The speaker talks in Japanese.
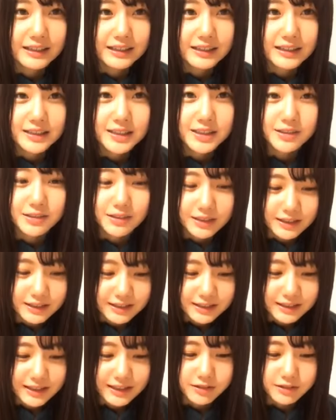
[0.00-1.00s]
いいやつを買
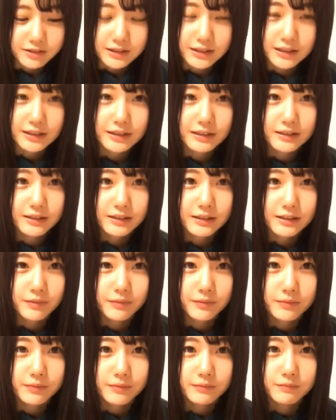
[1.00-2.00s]
いたいので
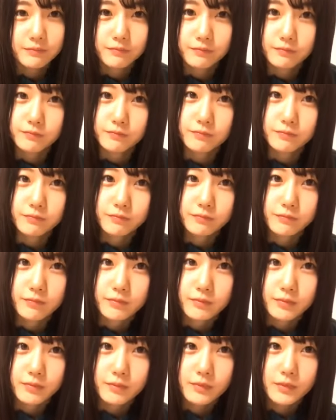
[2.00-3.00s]
うん
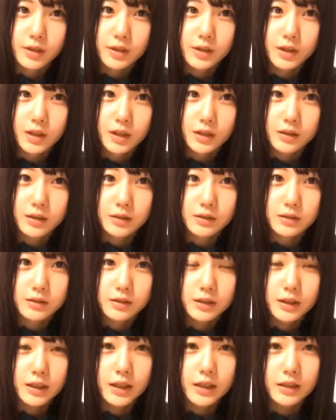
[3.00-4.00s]
なんか
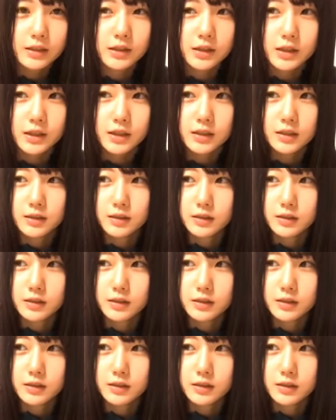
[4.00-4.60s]
変に